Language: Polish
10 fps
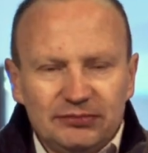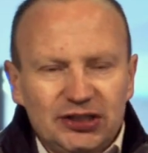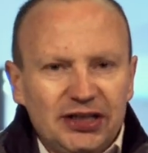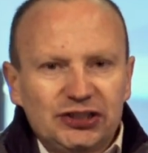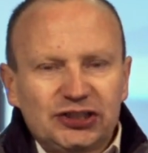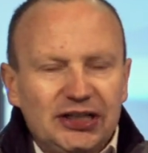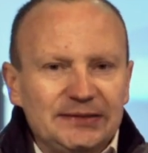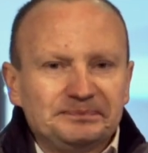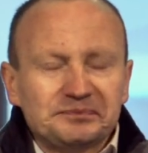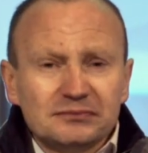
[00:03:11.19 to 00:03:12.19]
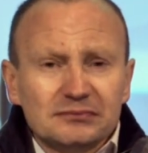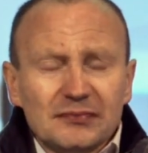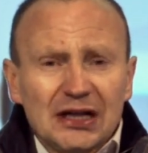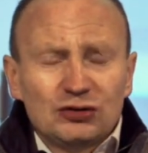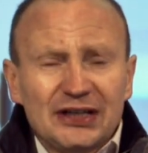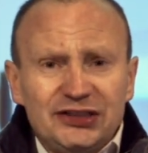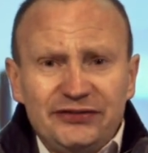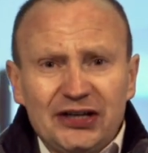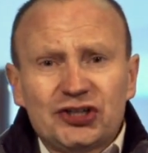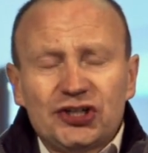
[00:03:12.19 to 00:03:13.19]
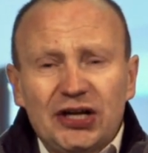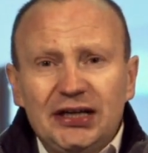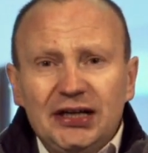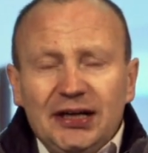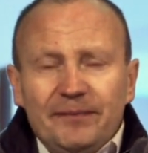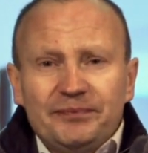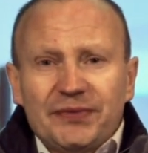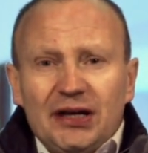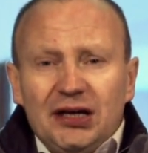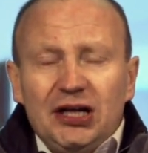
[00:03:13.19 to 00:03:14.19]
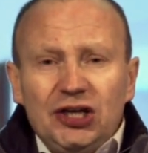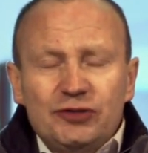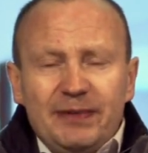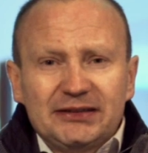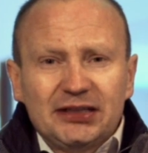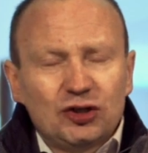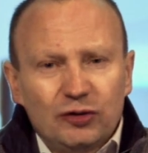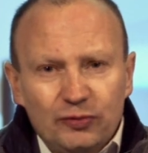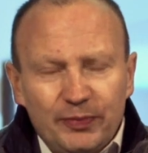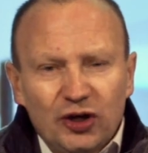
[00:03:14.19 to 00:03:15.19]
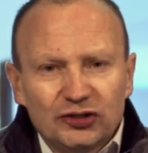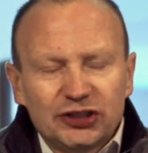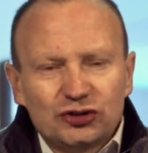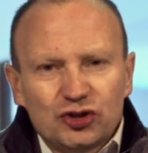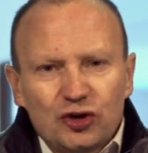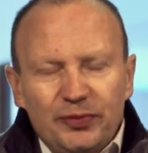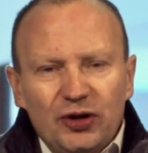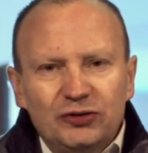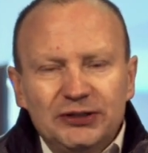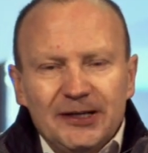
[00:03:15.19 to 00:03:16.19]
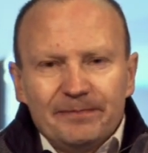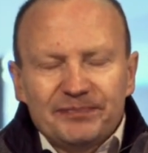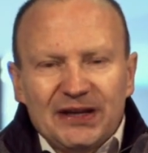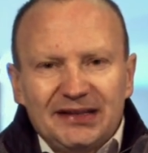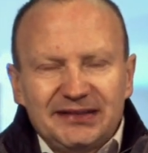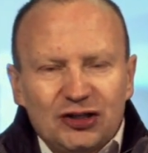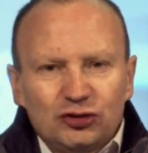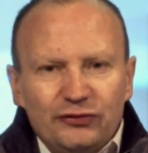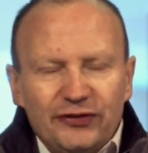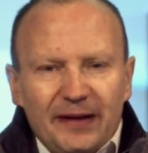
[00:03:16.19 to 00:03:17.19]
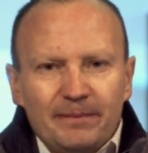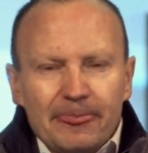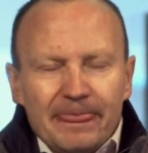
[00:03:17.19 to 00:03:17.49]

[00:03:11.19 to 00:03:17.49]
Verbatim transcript: Myślę, że tutaj zwiększy się mm, e, liczba tych kupujących, którzy kupują mm, za gotówkę.